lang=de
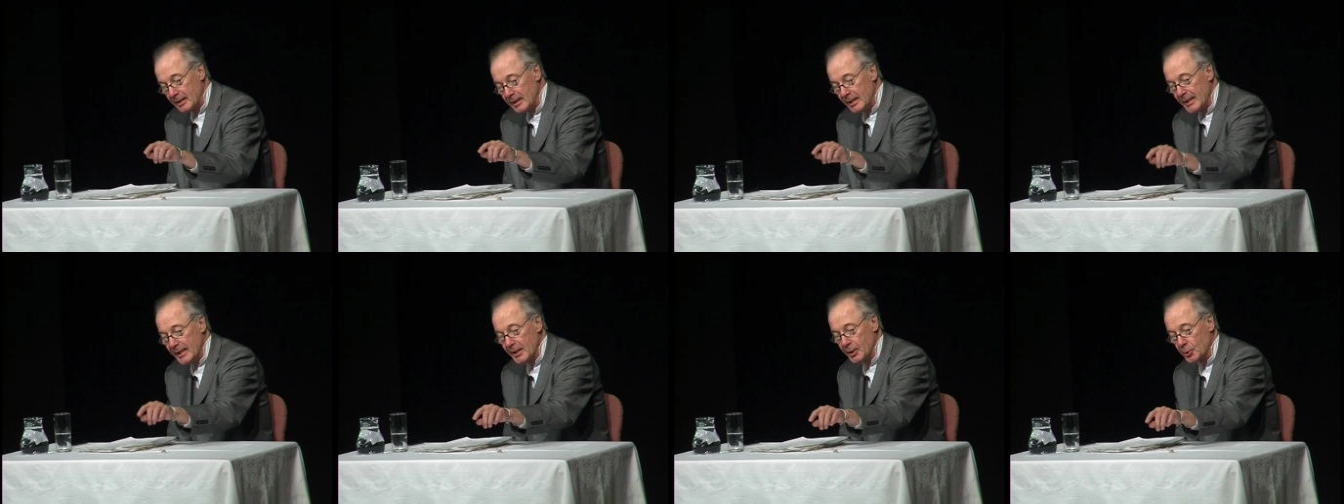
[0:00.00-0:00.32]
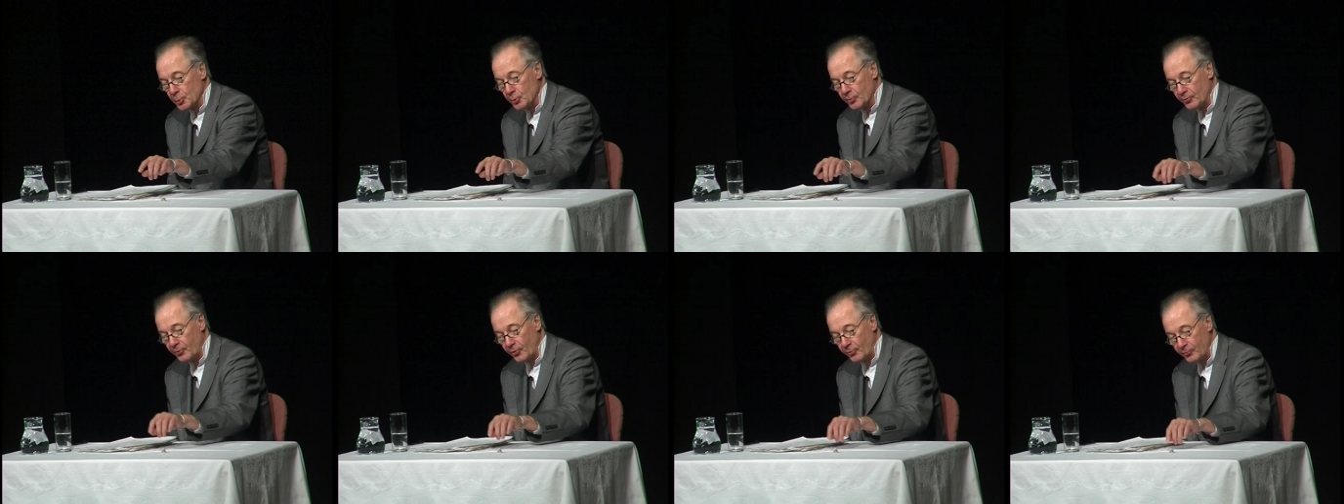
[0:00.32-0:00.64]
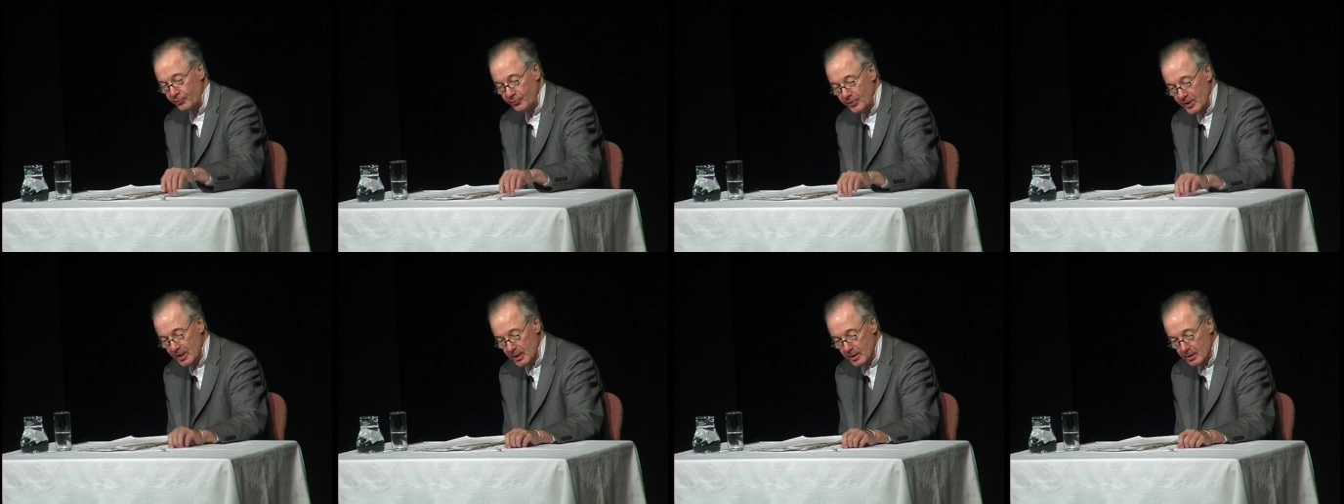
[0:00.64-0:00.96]
Lachen
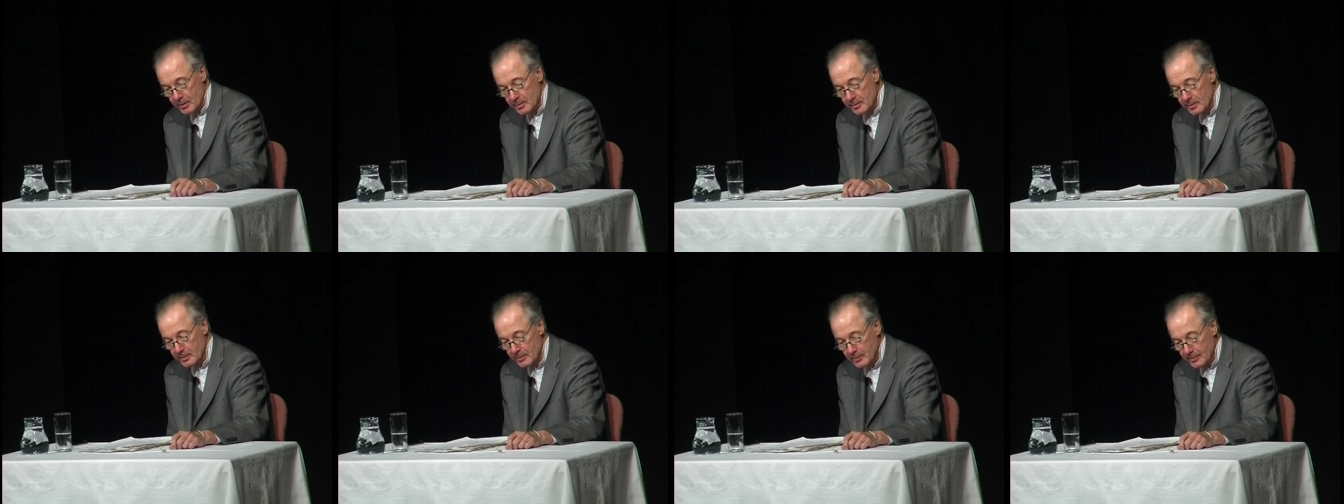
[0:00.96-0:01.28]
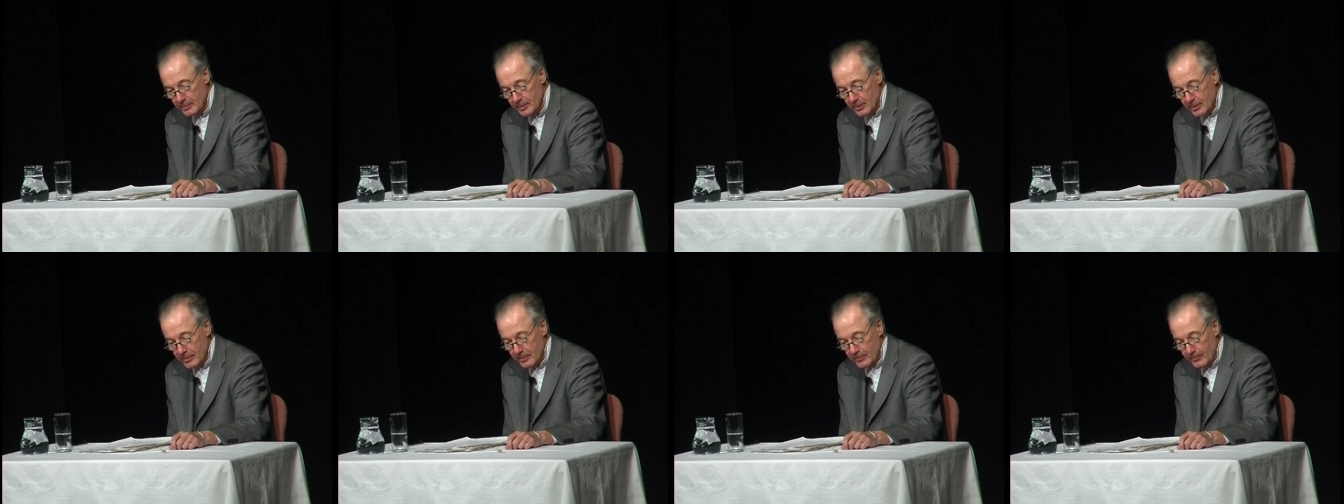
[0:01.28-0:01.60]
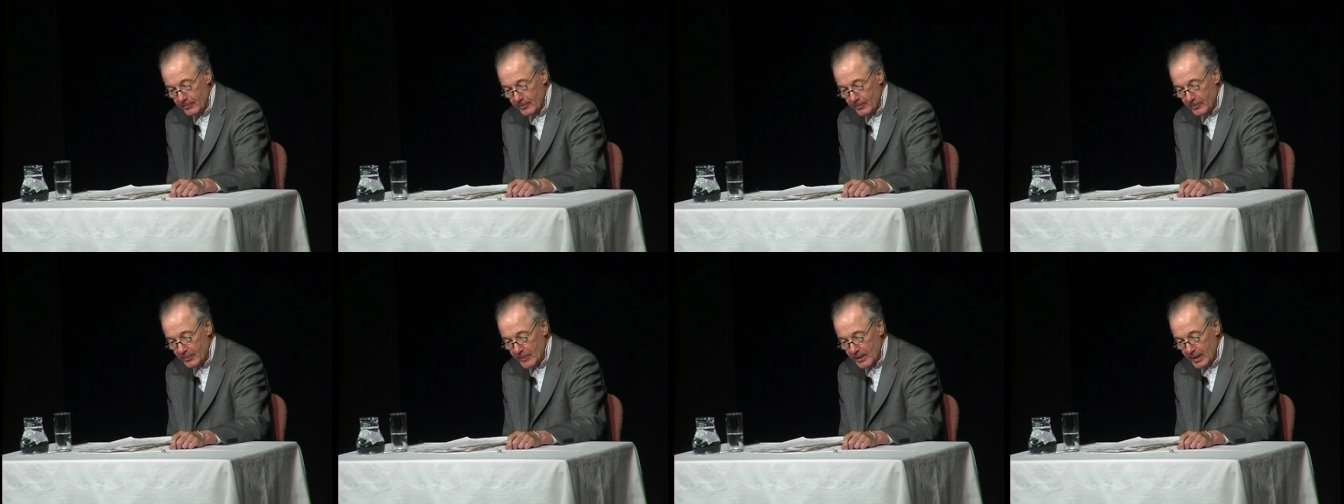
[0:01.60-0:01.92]
ist gesund.
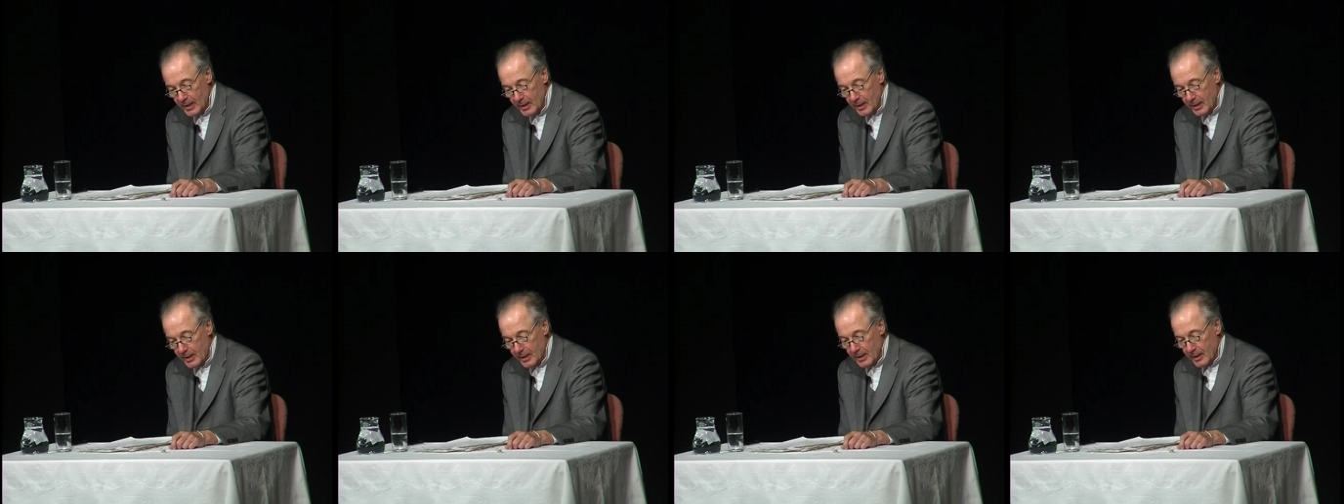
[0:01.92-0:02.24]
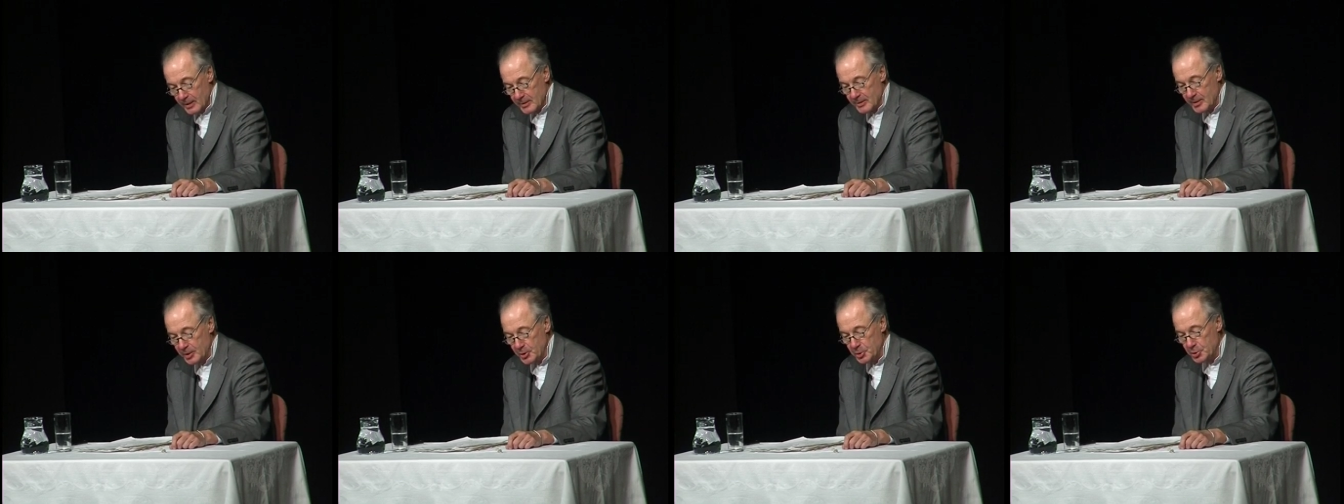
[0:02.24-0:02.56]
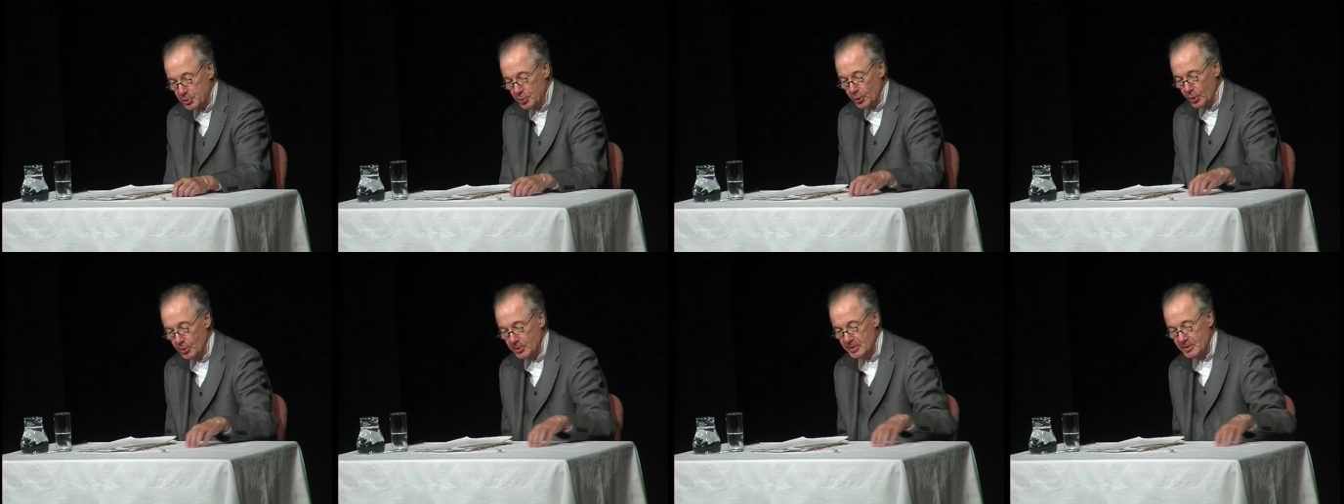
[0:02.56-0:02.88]

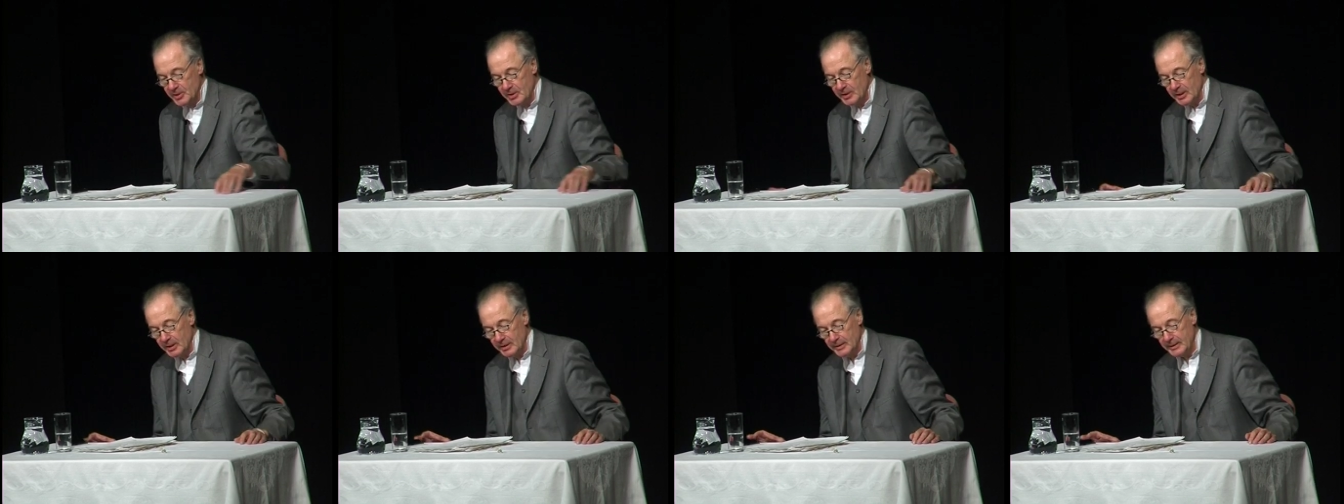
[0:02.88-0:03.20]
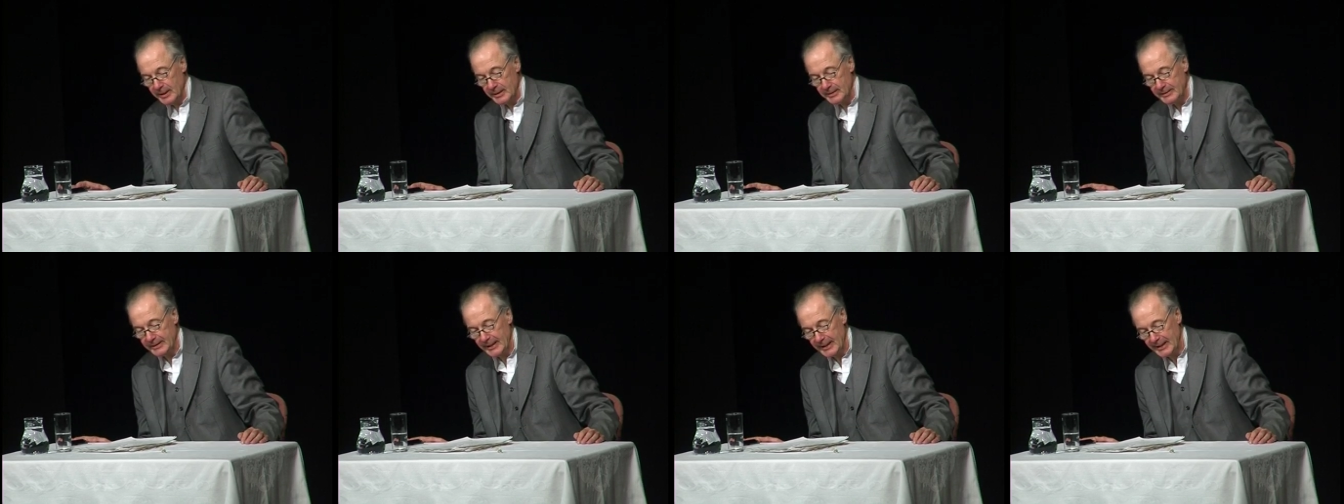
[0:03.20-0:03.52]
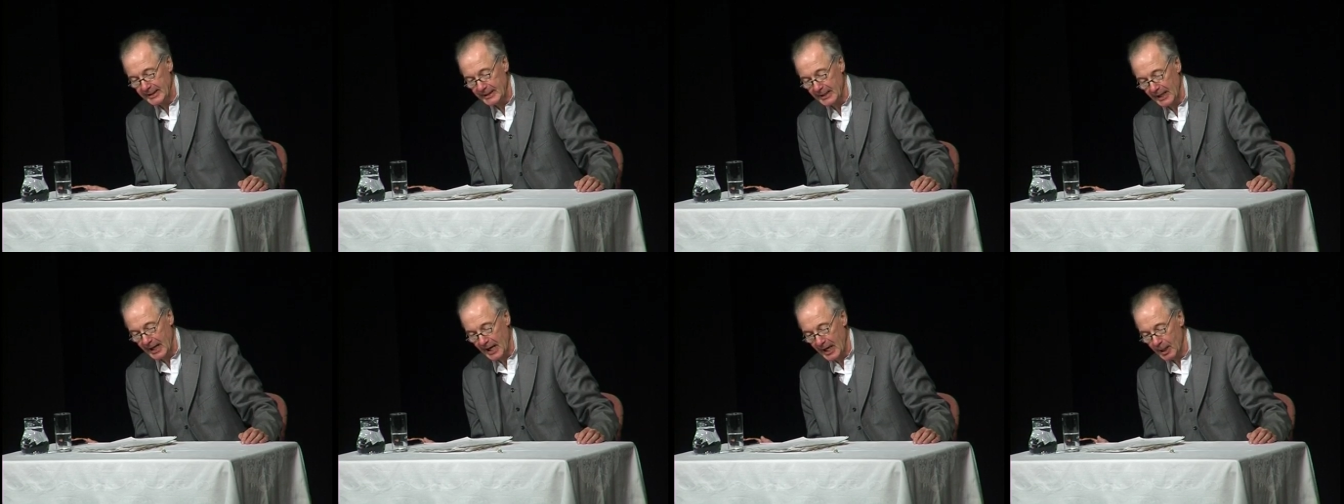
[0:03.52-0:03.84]
Dieser war
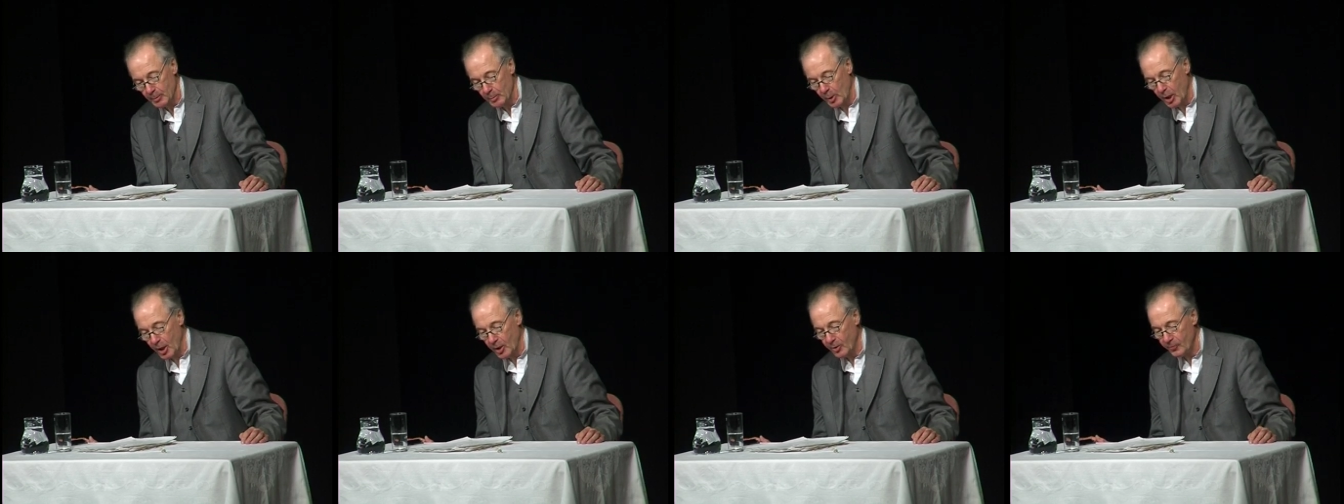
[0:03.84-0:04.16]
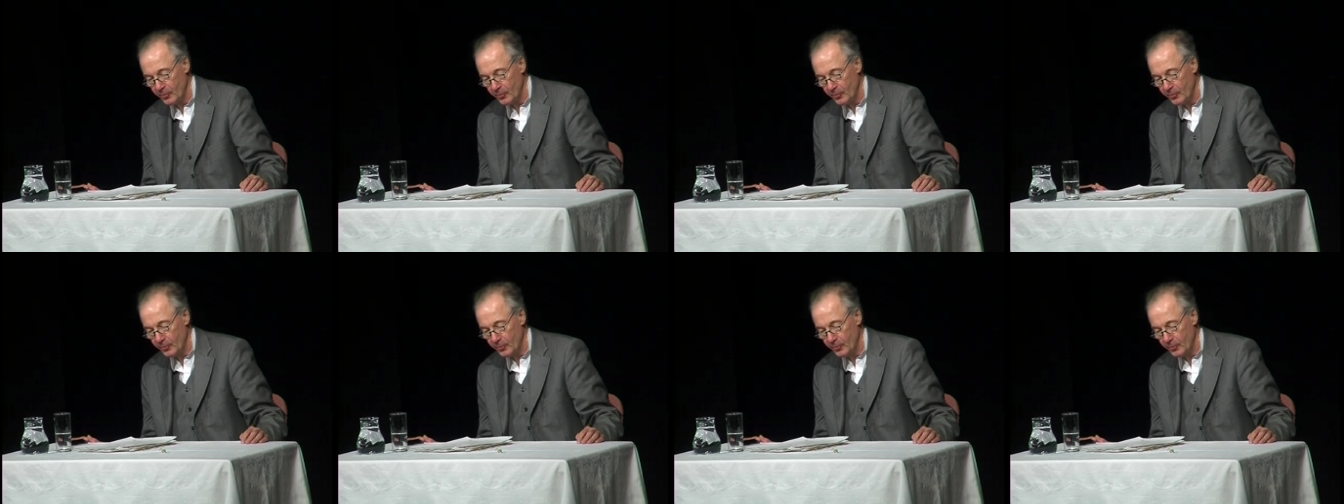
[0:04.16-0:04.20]
dafür leicht zu